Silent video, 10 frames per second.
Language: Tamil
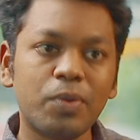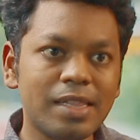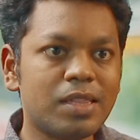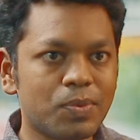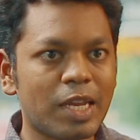
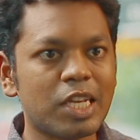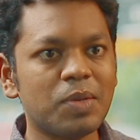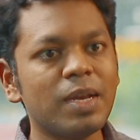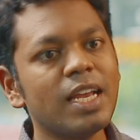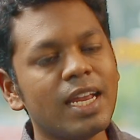டுவெல்த்
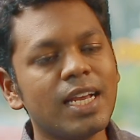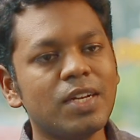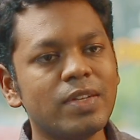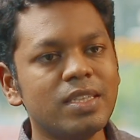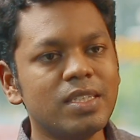வரைக்குமே
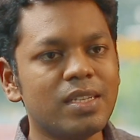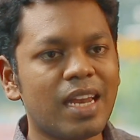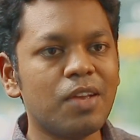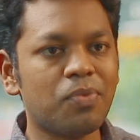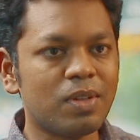எனக்கு வந்து
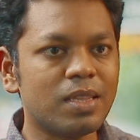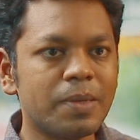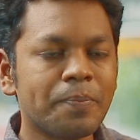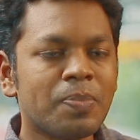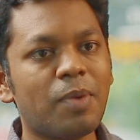லைஃப்பில்
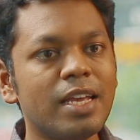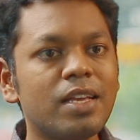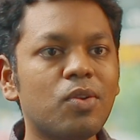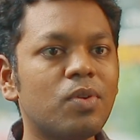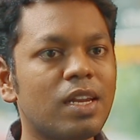வந்து
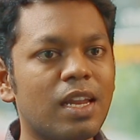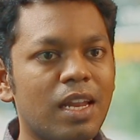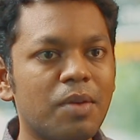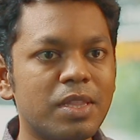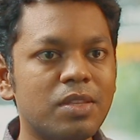
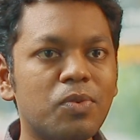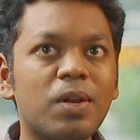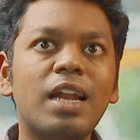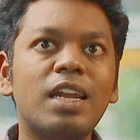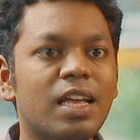படிக்கிறவங்களெல்லாம் வந்து
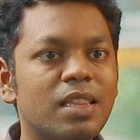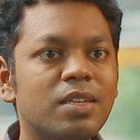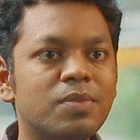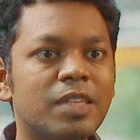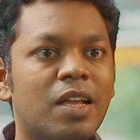ஒரு
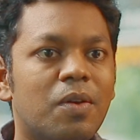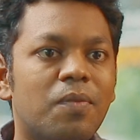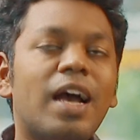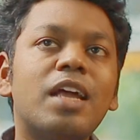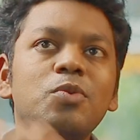அண்ணாந்து
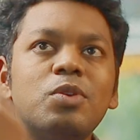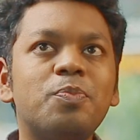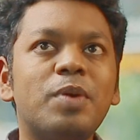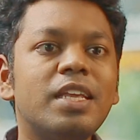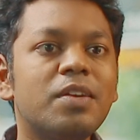வேற ஒரு
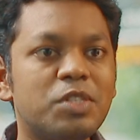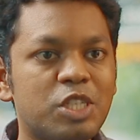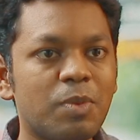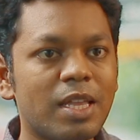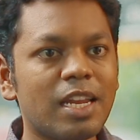பெரிய
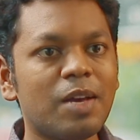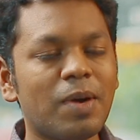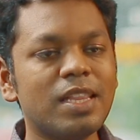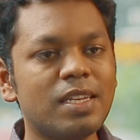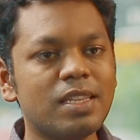விஷயமா தான் நான்
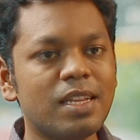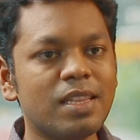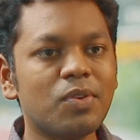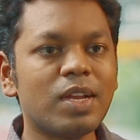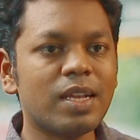பார்த்துட்டு இருந்தேனே
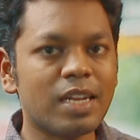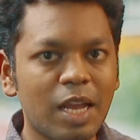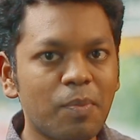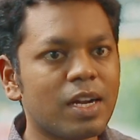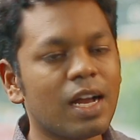தவிர
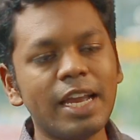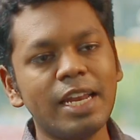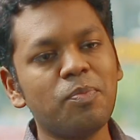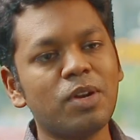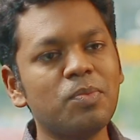நமக்கா
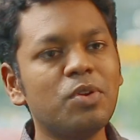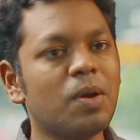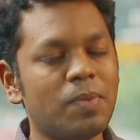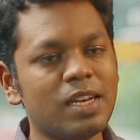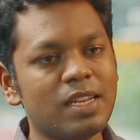என்ன பண்ண
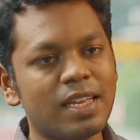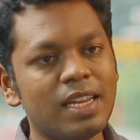முடியும் அப்படின்னு